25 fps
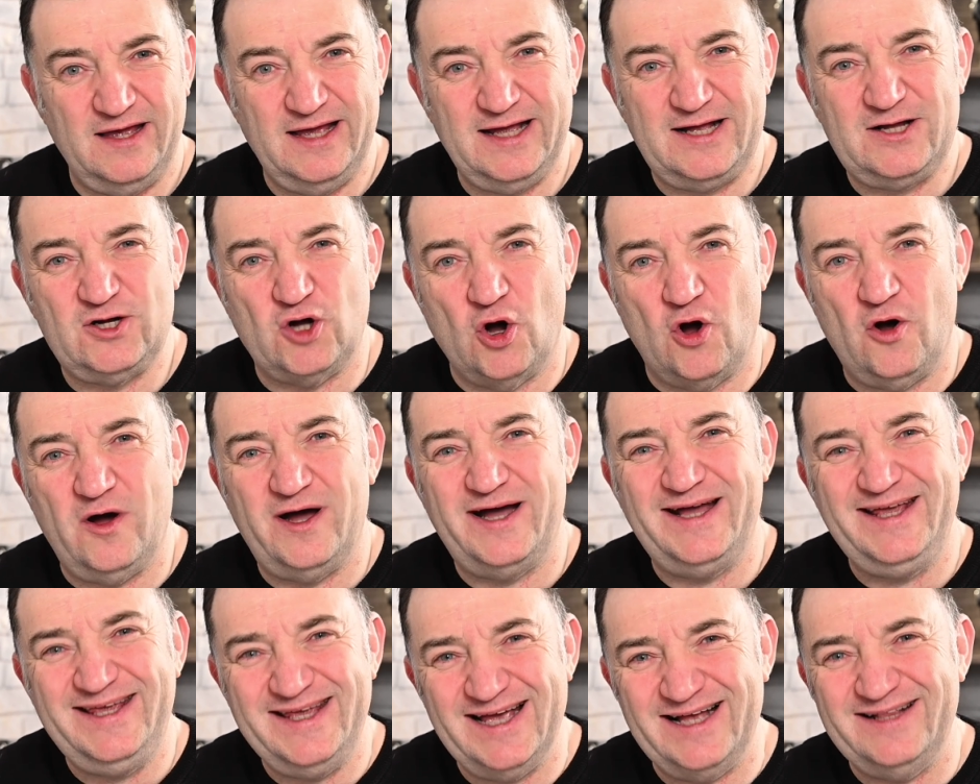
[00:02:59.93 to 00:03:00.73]
et quand
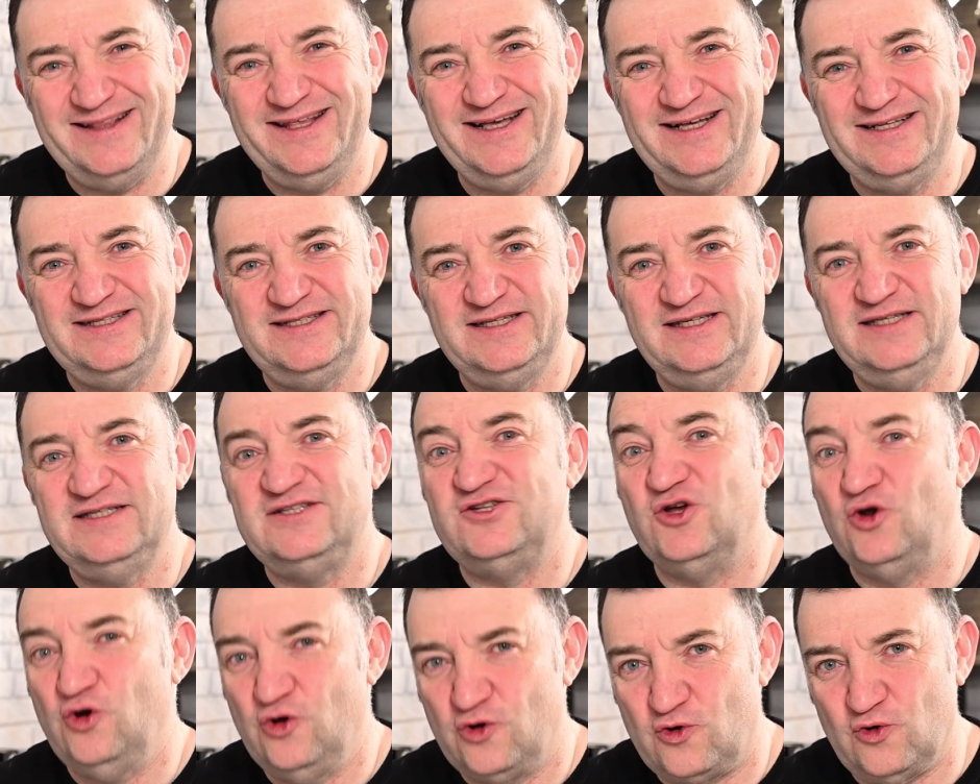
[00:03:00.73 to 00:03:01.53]
rien
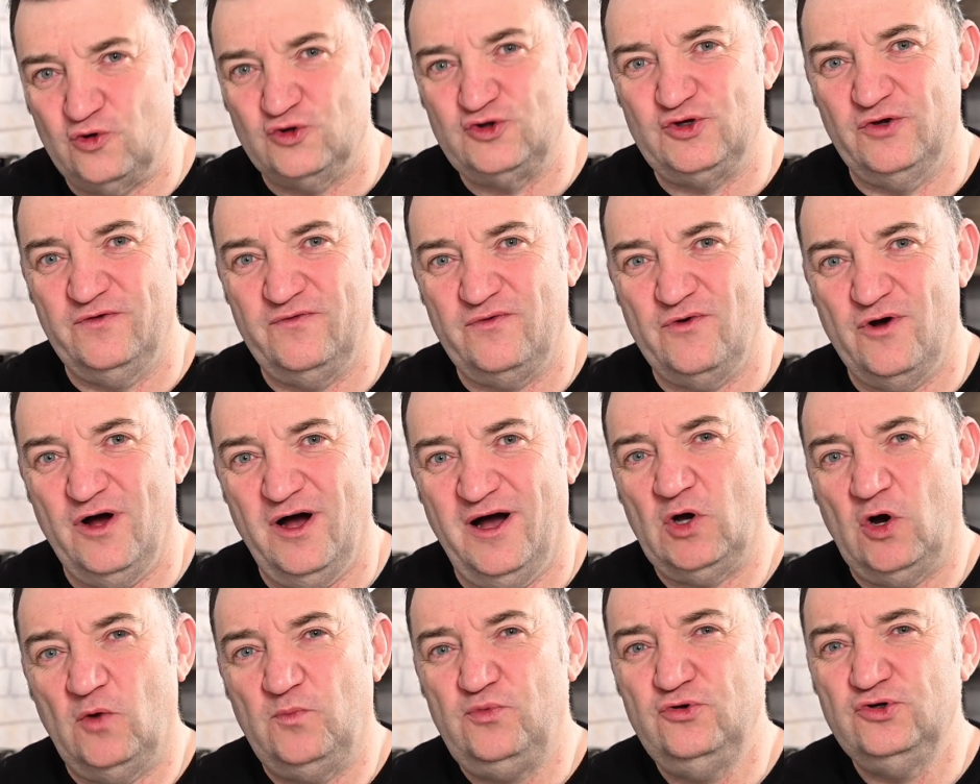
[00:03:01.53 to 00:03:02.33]
n'existe, le
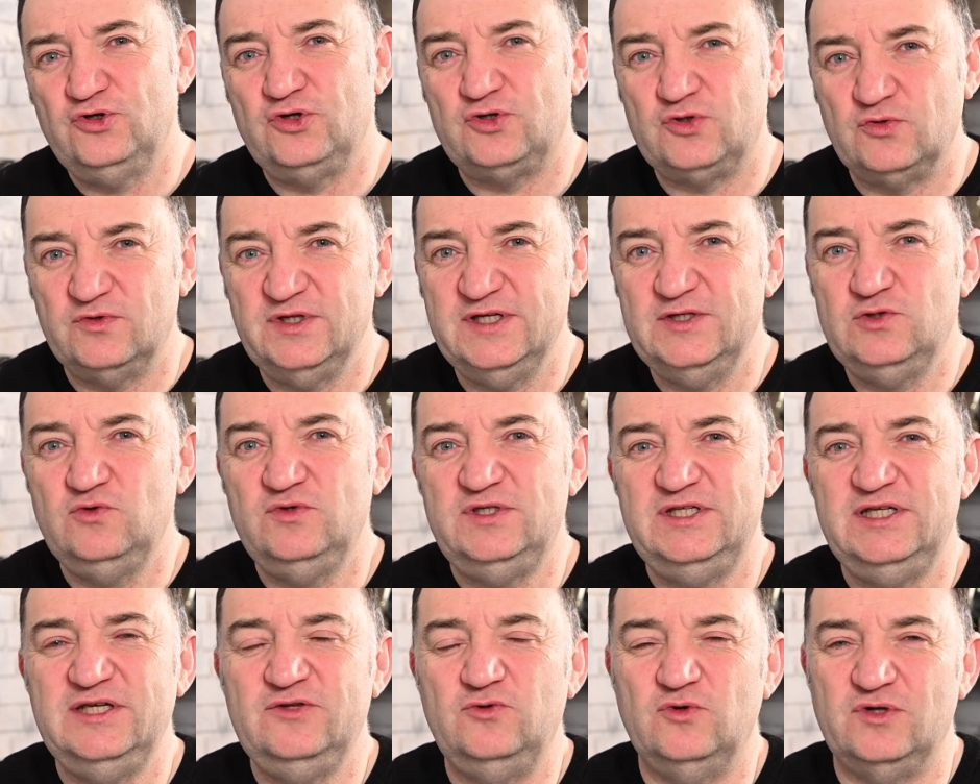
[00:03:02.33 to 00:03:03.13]
concevoir. En plus, ce sont des
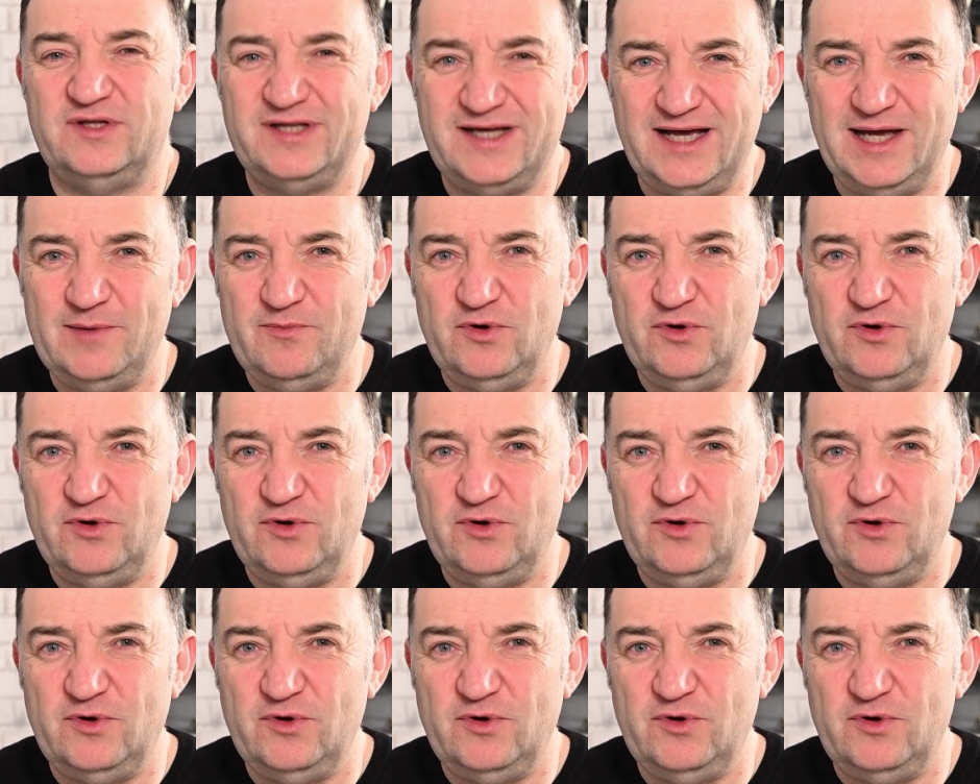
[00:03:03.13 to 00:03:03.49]
outils de très